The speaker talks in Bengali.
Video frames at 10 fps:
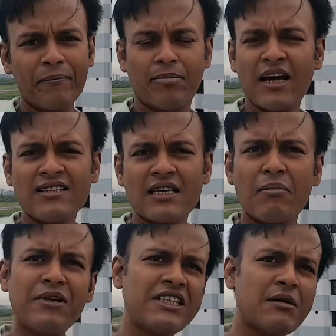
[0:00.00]
প্লাস
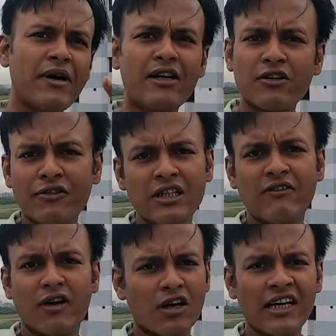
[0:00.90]
আপনি যে মাইক্রোফোনটি
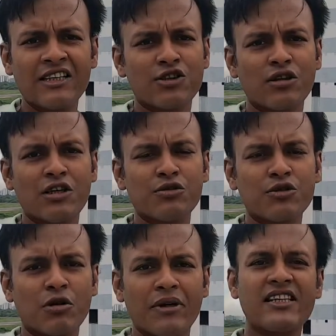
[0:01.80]
ব্লগিংয়ের জন্য ইউজ
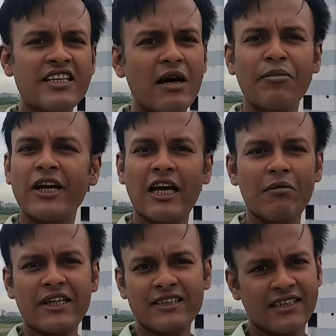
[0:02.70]
করবেন সেটি আপনার
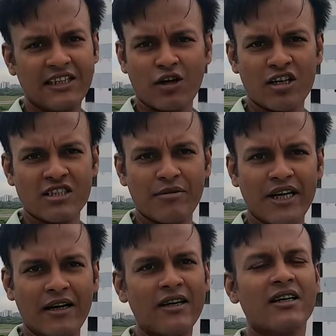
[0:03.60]
হেলমেটে সেট করা যাবে না